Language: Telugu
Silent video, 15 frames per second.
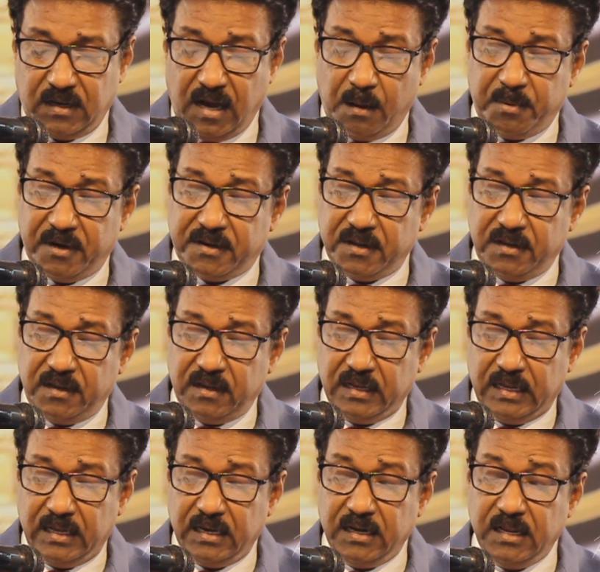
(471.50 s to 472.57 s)
కాబట్టి
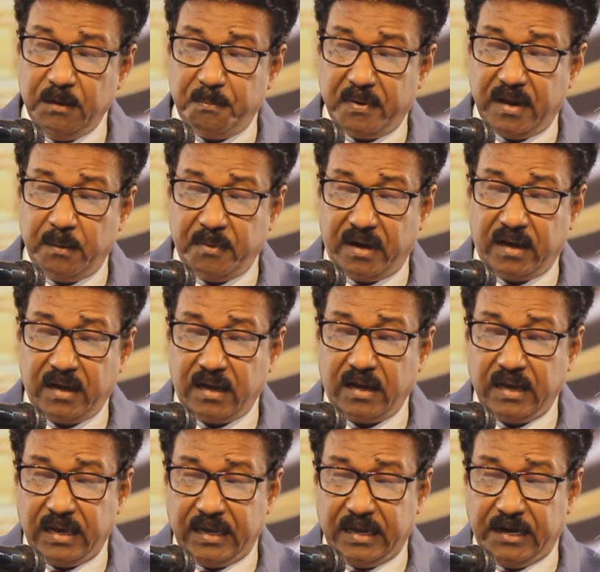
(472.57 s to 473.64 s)
నీ ప్రేమ
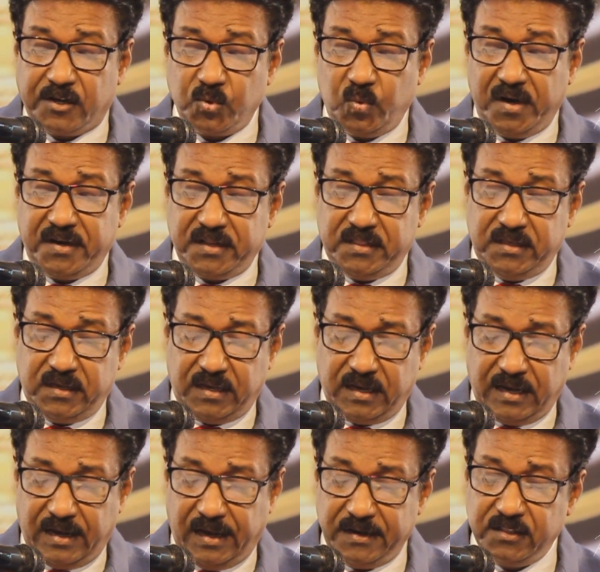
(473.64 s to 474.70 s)
ఎటువంటిది
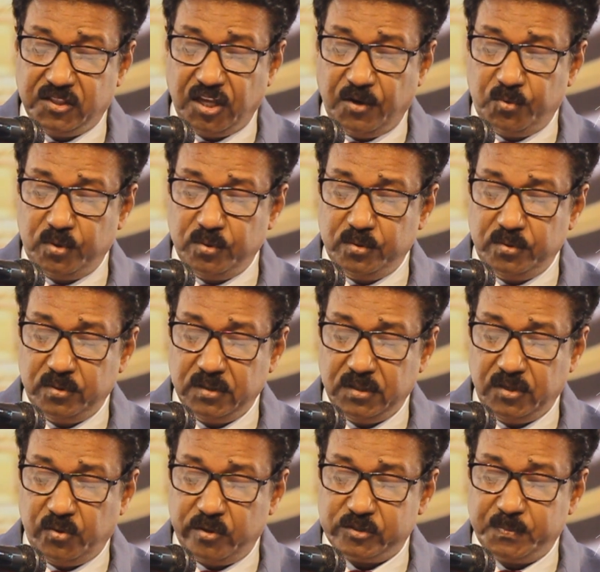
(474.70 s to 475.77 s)
అని దేవుడు
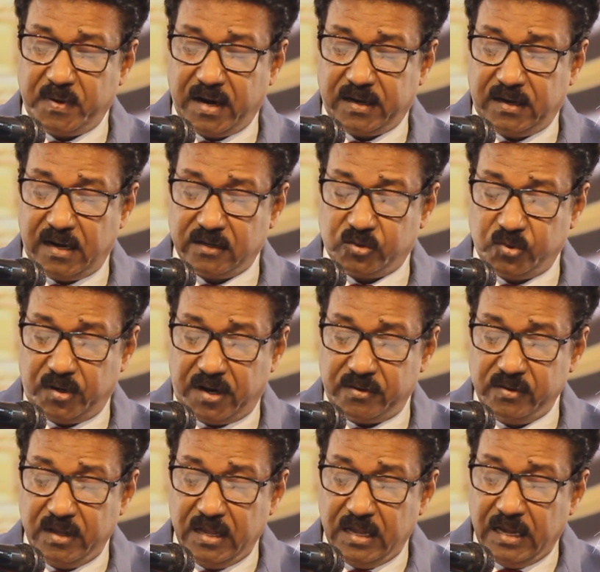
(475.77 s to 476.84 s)
ఈరోజు
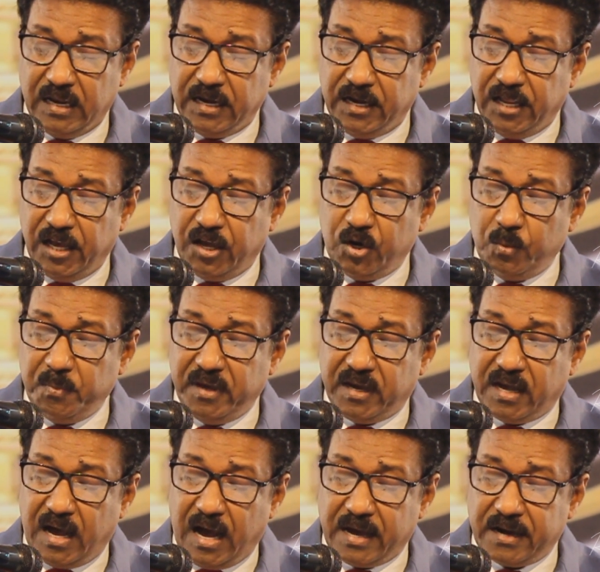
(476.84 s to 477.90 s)
మాట్లాడుతున్నాడు నేను
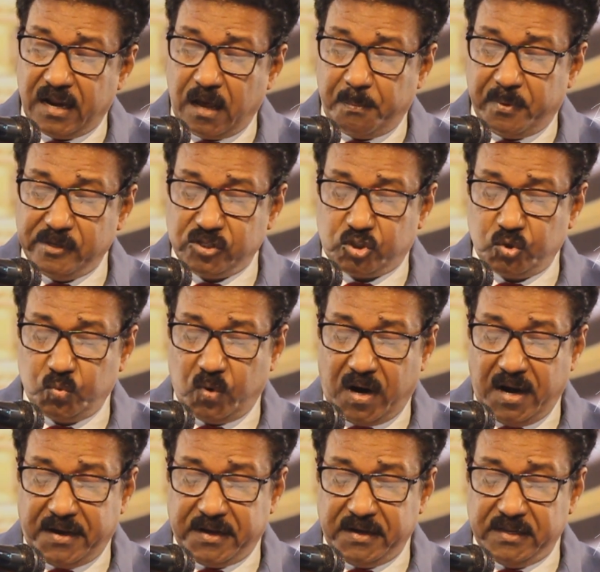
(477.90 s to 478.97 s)
మీకు ఆజ్ఞాపించు
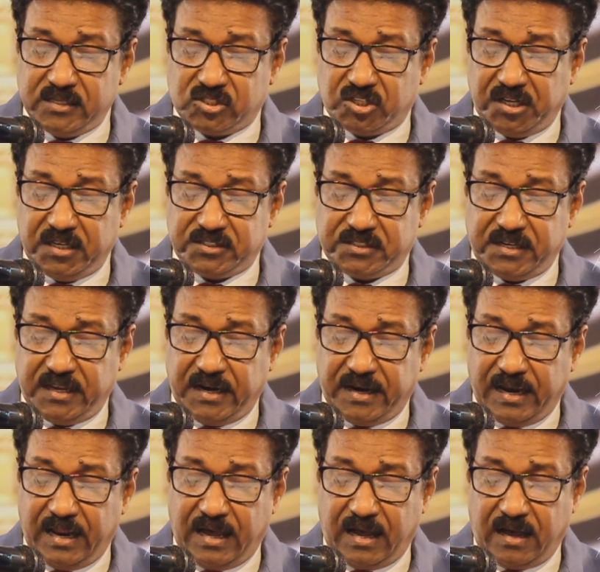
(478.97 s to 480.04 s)
వాటిని చేసిన
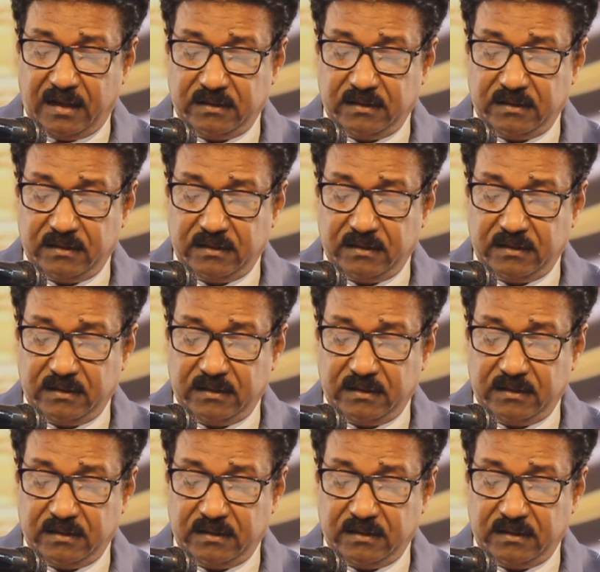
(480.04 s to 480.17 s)
ఎడల